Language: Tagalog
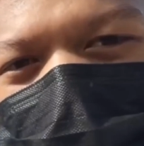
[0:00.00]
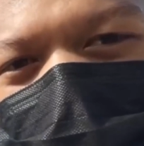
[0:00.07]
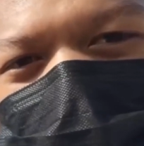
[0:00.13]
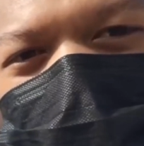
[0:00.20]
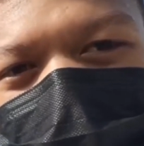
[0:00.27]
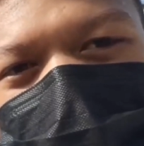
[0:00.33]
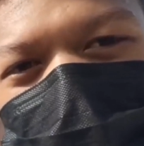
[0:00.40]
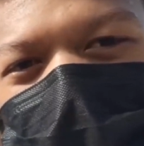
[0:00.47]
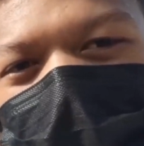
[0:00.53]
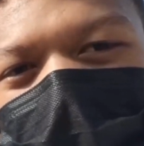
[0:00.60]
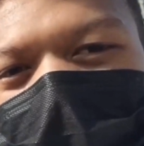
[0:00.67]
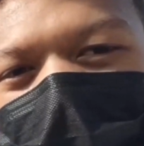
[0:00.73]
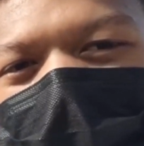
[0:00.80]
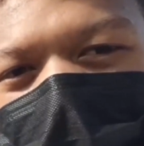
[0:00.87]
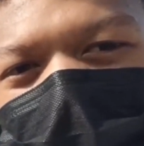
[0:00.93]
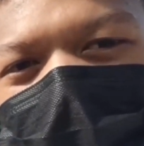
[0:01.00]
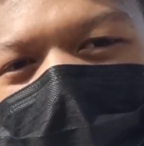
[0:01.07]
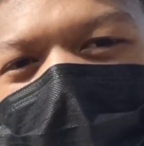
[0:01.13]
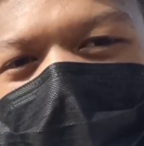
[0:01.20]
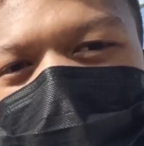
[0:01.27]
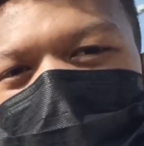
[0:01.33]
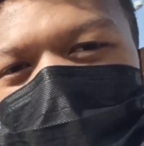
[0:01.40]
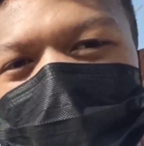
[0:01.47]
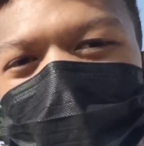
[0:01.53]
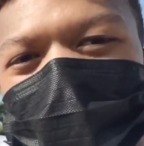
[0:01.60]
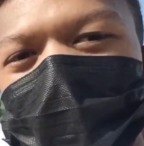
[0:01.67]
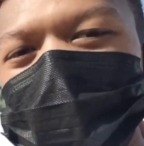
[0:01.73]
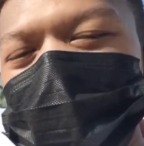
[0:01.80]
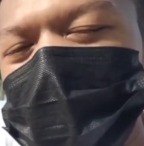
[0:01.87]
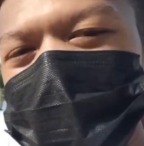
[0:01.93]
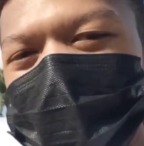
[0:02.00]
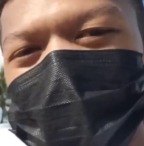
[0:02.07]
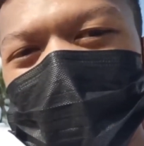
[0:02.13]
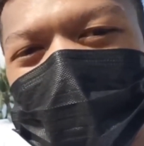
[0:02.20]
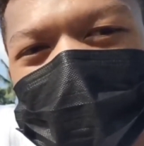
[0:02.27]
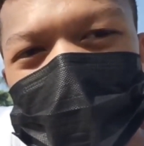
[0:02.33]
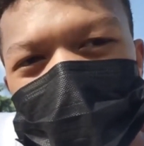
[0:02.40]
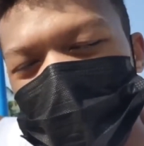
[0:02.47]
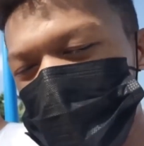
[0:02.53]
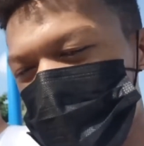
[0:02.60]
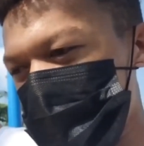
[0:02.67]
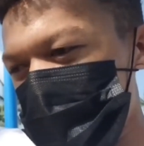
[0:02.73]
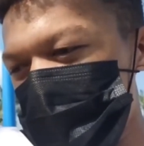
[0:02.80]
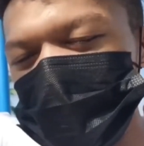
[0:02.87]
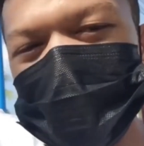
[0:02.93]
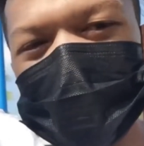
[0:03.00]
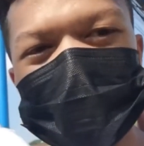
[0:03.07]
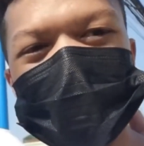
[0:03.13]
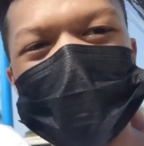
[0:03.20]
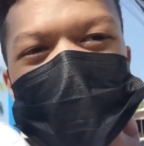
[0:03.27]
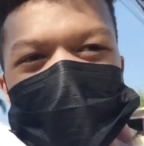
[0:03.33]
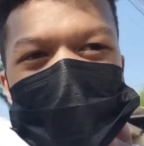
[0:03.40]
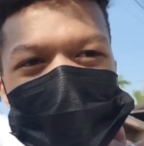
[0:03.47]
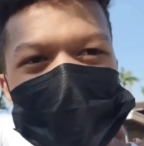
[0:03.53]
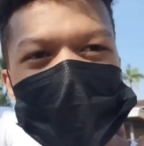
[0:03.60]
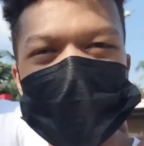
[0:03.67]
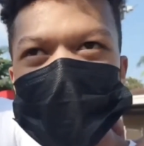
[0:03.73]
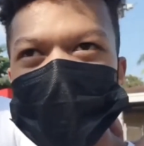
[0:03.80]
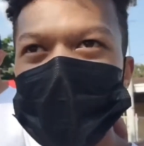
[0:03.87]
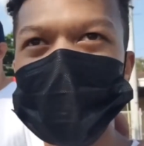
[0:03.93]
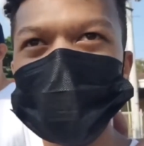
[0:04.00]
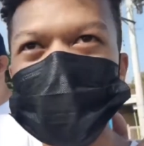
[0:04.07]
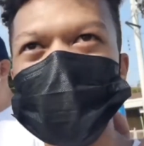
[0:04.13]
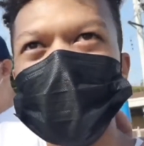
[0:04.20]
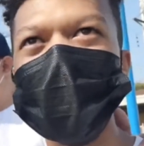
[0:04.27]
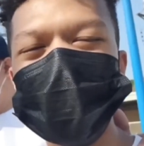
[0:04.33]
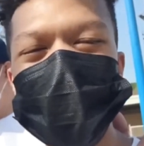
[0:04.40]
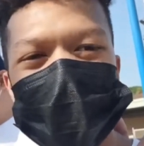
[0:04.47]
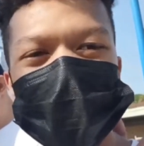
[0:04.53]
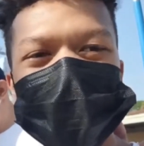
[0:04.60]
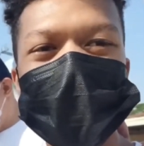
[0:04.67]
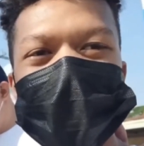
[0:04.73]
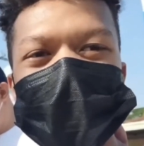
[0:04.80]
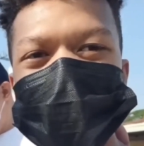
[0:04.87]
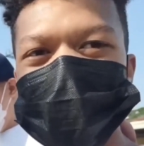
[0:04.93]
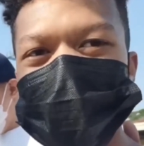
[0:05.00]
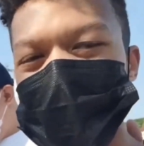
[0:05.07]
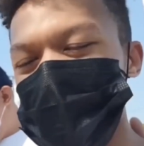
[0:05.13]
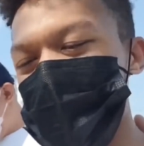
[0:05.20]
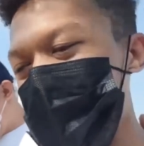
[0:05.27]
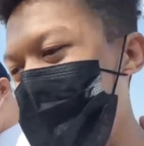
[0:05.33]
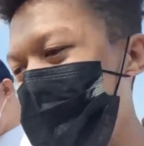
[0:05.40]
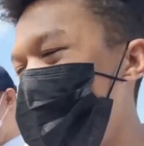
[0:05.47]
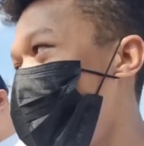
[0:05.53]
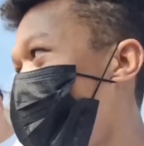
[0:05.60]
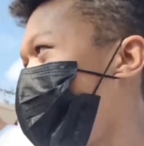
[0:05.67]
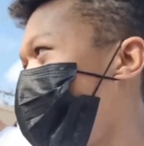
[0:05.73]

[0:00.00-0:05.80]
yun oh, dyan sa Super Metro. Nandito na sa ano ngayon guys, sa Dan.